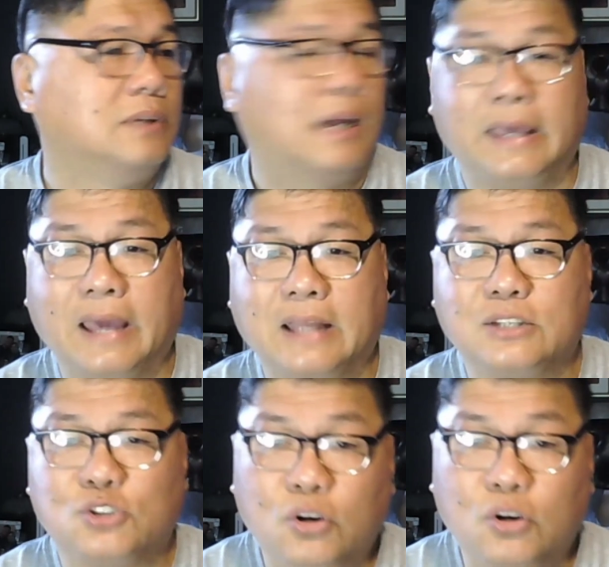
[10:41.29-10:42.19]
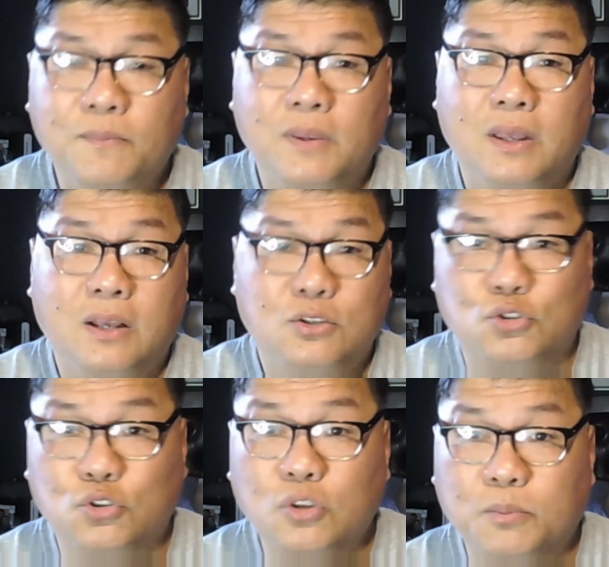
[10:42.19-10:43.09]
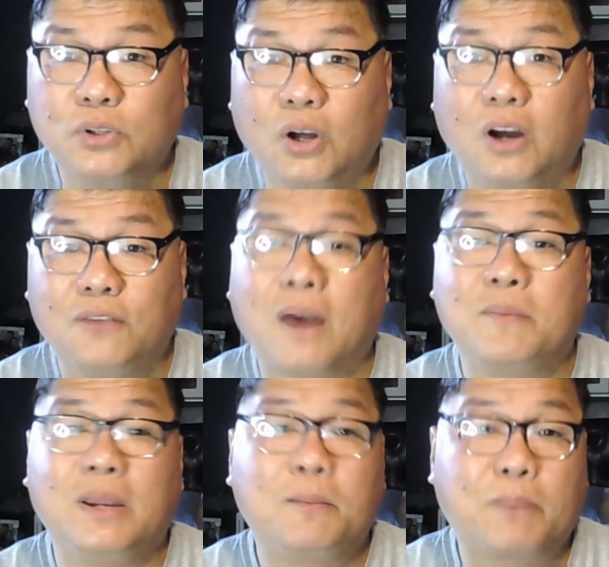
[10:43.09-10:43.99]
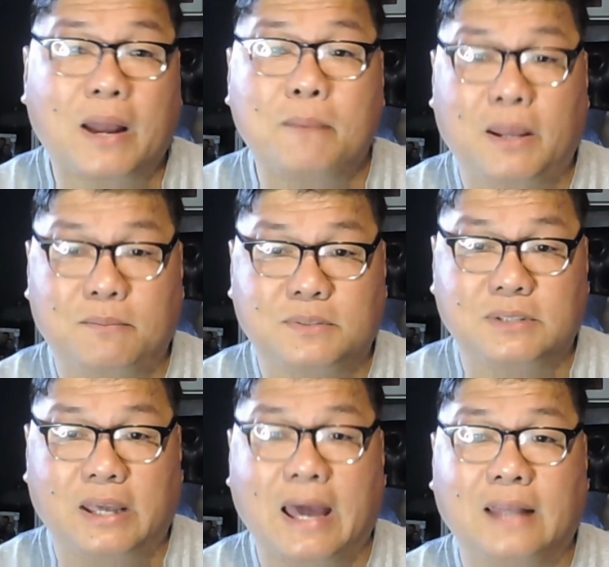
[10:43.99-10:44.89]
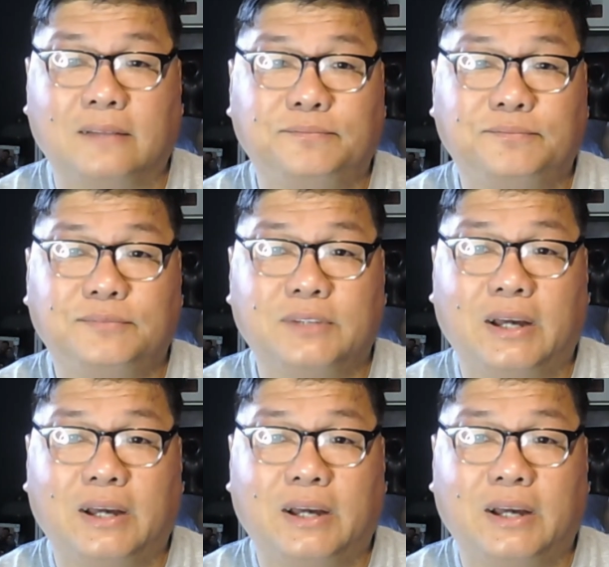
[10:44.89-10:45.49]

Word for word: Ayan. So, Susunod po doon, family problems. Ayan. Na